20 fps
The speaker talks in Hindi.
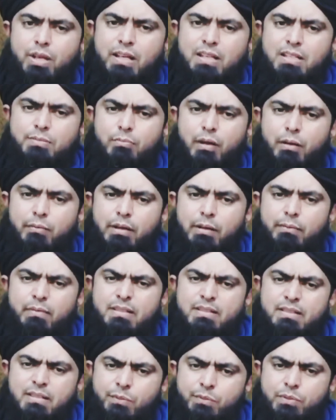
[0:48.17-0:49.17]
मुझे इस मामले
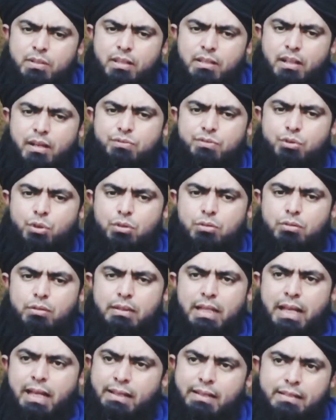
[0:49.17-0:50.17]
में सबसे ज्यादा अफसोस
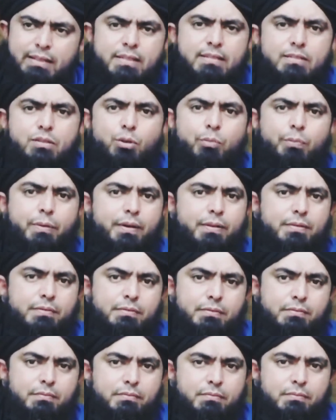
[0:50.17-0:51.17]
होता है हदीस के ऊपर
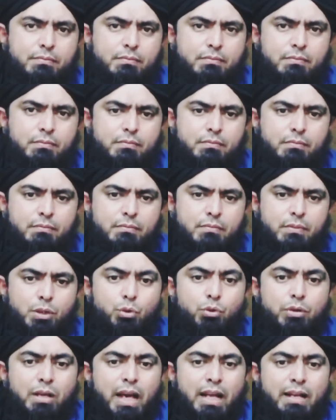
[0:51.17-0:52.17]

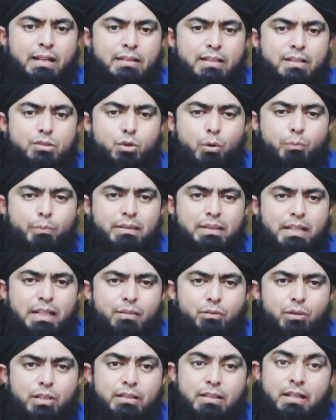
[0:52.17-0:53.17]
क्योंकि हदीस को पता
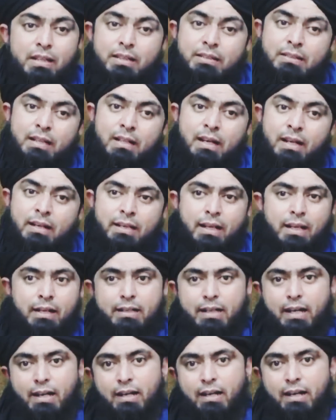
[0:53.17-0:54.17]
नहीं हो कितना खतरनाक
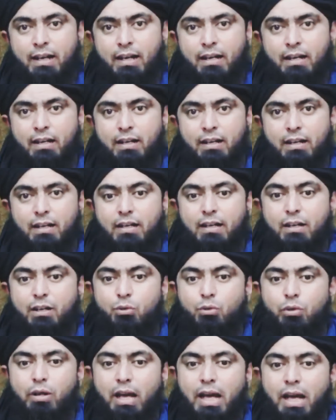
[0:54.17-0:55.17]
खेल खेल रहे
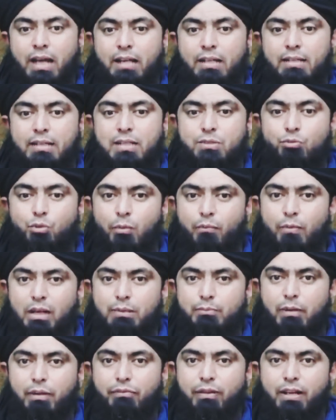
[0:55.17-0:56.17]
हैं क्योंकि हदीस वो
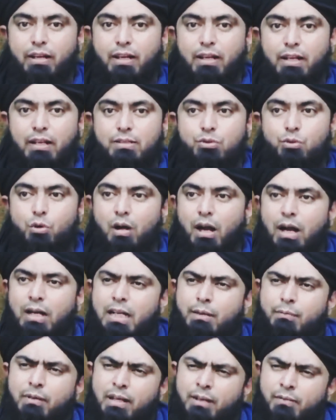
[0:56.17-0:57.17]
मकबा फिक्र है जो
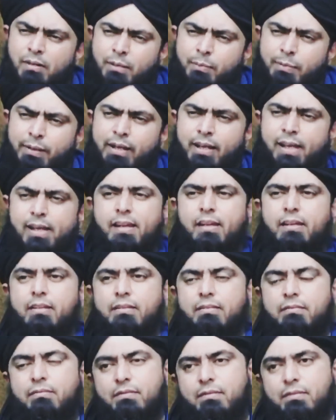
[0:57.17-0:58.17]
आटे में नमक भी नहीं है
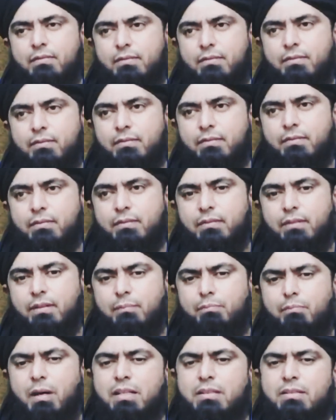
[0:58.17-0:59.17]

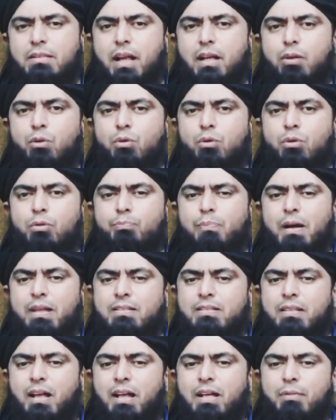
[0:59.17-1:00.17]
पाकिस्तानों
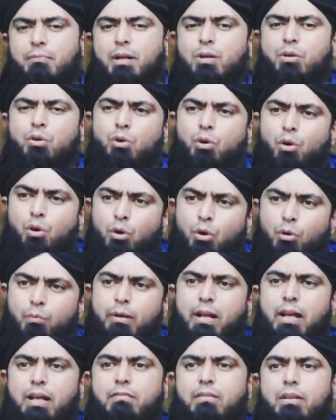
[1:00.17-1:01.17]
पाकिस्तान में करोड़ों
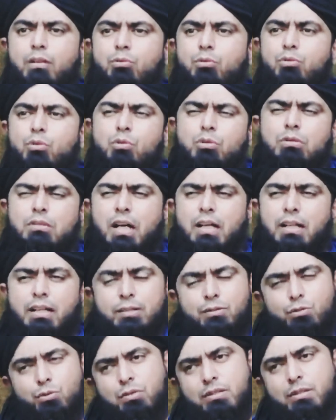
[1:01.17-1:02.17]
बरेलवी उनको
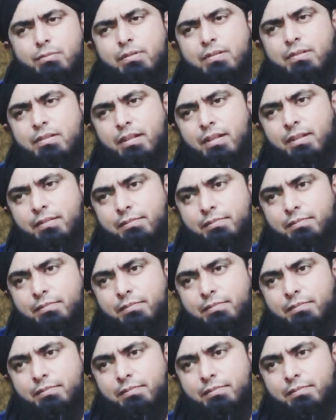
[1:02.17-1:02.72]
गुस्ताखे रसूल समझते